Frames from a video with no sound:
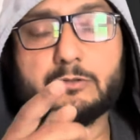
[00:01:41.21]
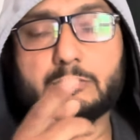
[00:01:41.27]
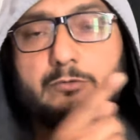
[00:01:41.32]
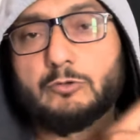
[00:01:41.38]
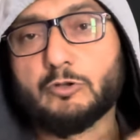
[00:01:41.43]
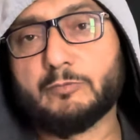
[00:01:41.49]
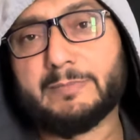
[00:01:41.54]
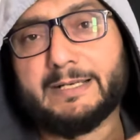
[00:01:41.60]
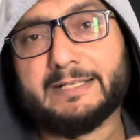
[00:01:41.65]

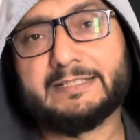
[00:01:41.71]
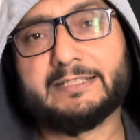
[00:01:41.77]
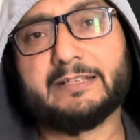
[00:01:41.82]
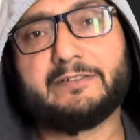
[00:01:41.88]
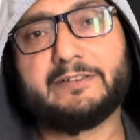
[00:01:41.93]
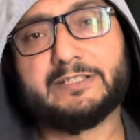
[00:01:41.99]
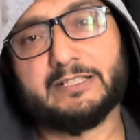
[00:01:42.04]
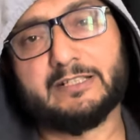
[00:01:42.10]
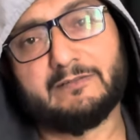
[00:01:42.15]
गवर्नमेंट
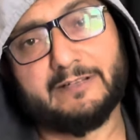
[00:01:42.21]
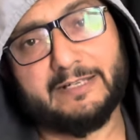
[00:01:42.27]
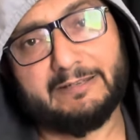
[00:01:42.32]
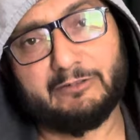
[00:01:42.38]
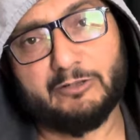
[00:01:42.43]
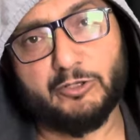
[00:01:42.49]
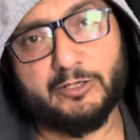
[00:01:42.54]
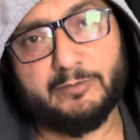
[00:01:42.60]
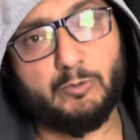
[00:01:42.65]
सर्विस करवाने
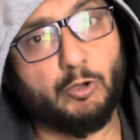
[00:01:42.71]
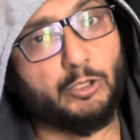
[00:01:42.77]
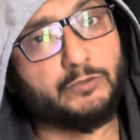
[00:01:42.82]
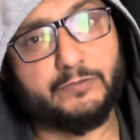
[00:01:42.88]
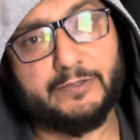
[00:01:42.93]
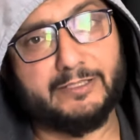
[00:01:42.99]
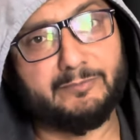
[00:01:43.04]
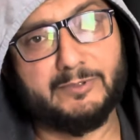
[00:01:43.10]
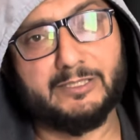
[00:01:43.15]
वालों के बहुत
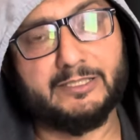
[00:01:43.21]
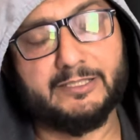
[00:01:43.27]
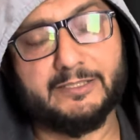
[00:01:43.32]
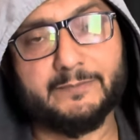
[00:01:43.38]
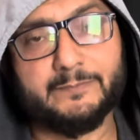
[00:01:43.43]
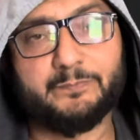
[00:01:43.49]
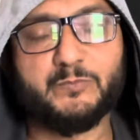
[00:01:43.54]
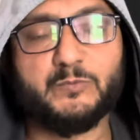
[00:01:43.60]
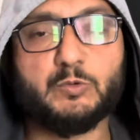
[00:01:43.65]
फ़ैन मिलते
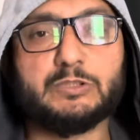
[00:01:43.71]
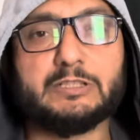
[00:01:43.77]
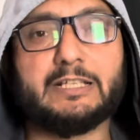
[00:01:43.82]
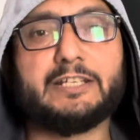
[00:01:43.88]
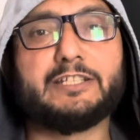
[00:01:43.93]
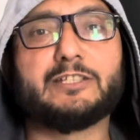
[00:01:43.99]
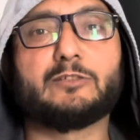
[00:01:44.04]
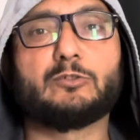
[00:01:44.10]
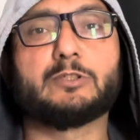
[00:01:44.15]
हैं उसका
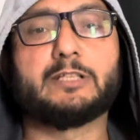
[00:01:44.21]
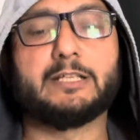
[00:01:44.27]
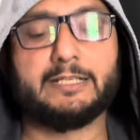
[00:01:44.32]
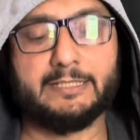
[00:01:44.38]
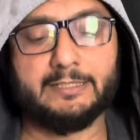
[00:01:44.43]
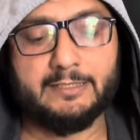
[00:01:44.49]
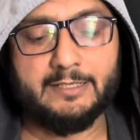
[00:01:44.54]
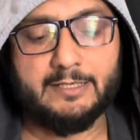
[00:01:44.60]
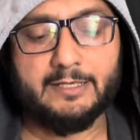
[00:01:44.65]
रीज़न होता है